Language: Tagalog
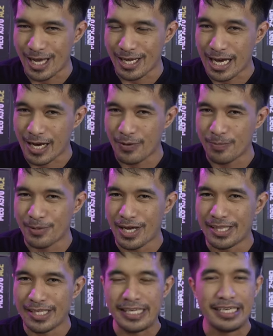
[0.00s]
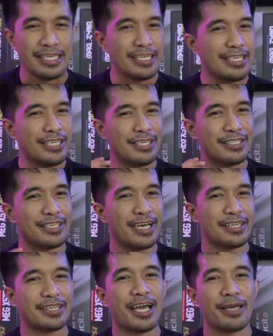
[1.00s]
Ang gagawin po natin is
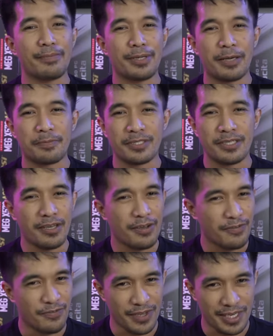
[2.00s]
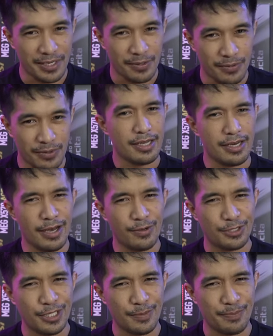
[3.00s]
a time-lapse video. Now,
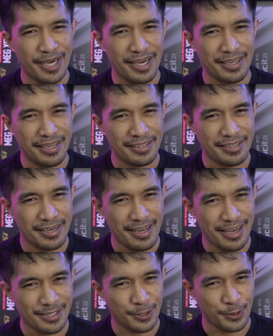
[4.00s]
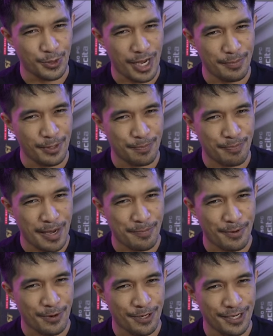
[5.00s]
sit back and relax, grab your
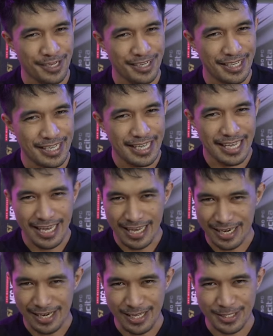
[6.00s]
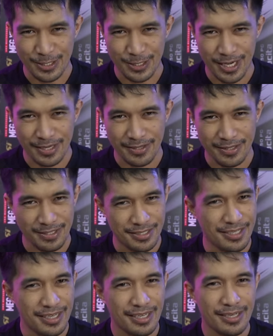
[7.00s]
popcorn, and let's check
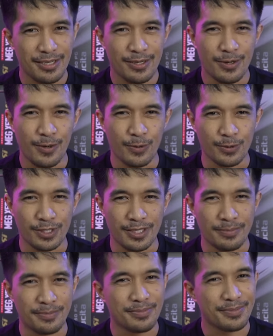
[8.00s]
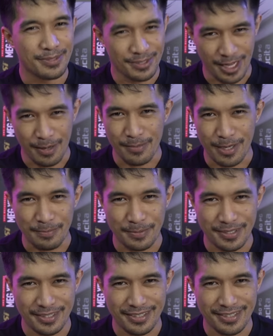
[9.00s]
this awesome
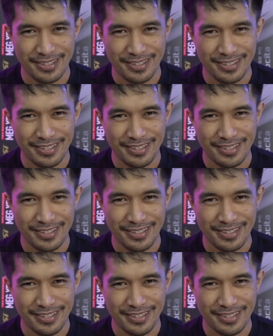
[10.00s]
time-lapse.